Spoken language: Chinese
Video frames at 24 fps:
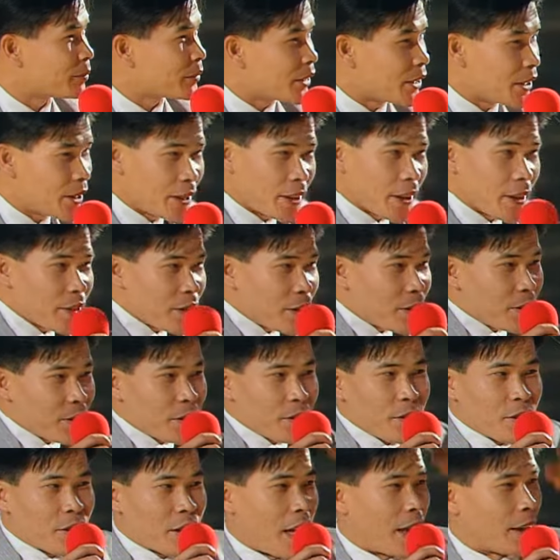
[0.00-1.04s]
以前
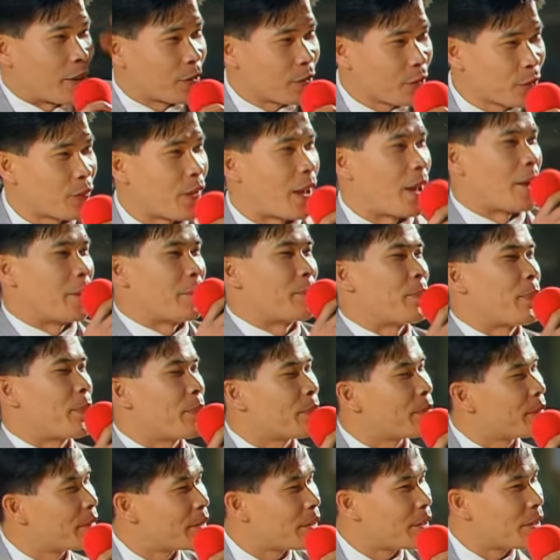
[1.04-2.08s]
是长发，啊、
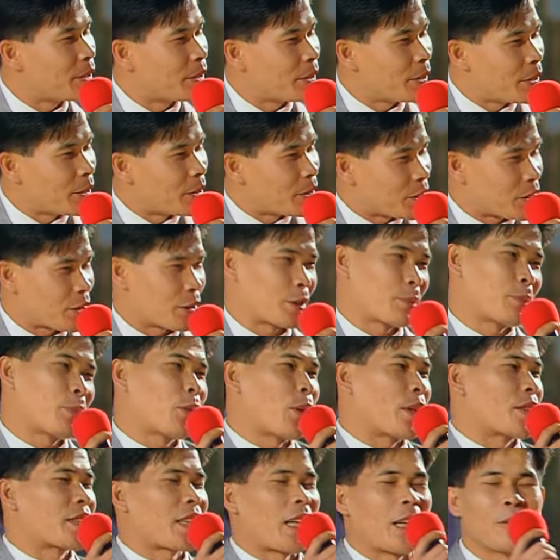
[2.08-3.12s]
对了，是不
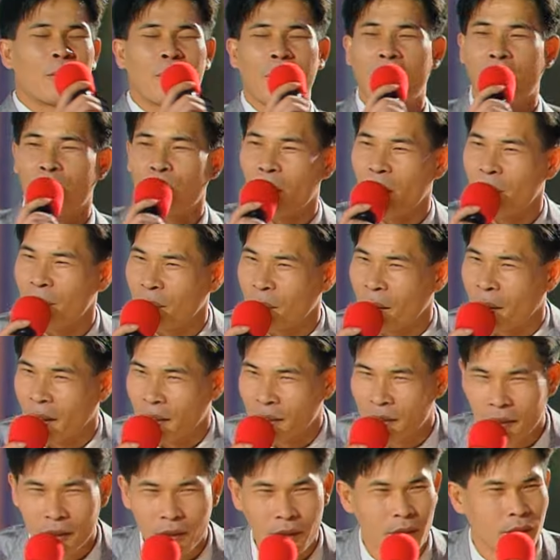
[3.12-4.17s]
管长发短发，
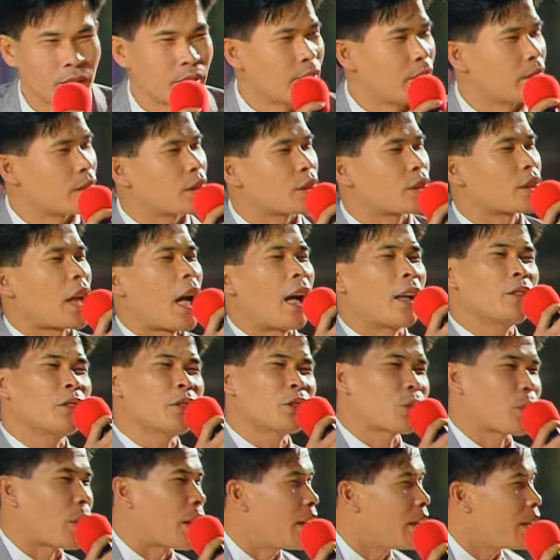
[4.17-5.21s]
这个是你是长
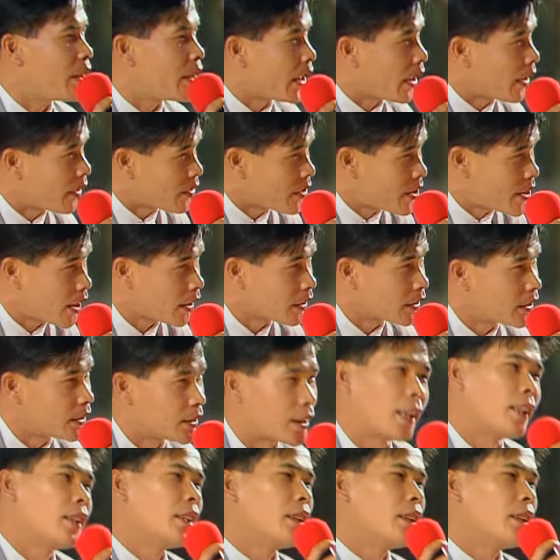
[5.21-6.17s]
短两相宜啊，